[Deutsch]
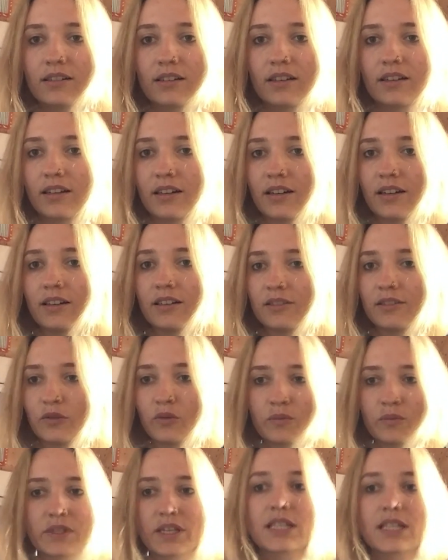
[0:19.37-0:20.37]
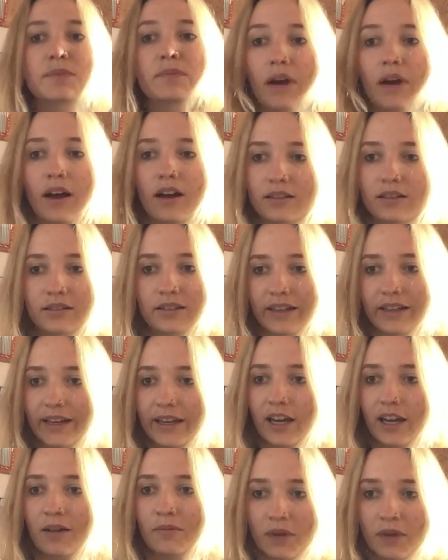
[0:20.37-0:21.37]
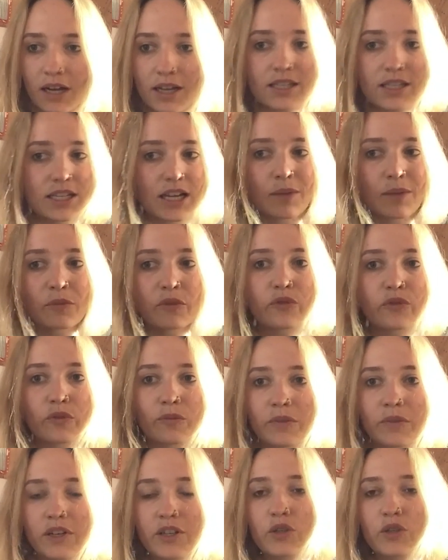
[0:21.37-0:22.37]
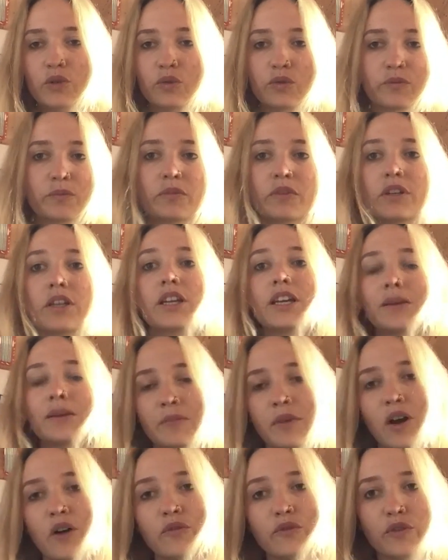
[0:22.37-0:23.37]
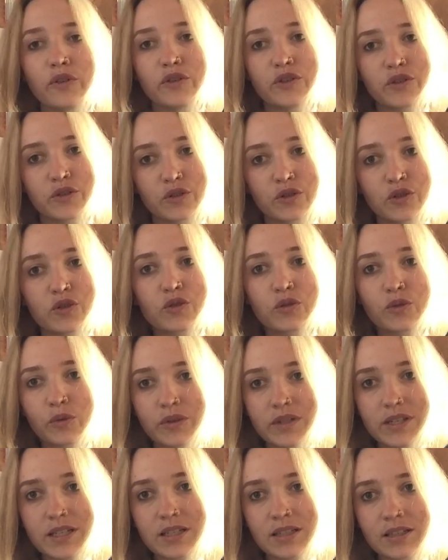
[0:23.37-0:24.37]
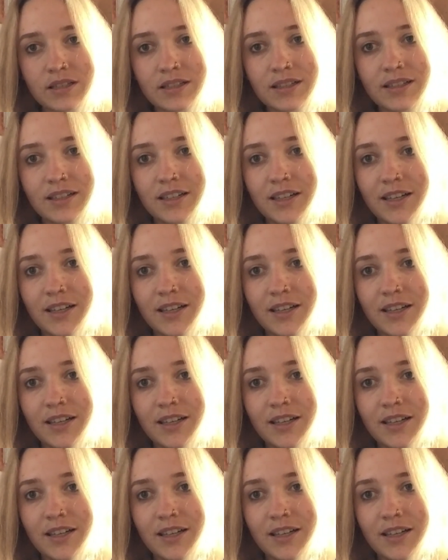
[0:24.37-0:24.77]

einer umsetzbaren Reha-Maßnahme für mich und bin eben auf euch gestoßen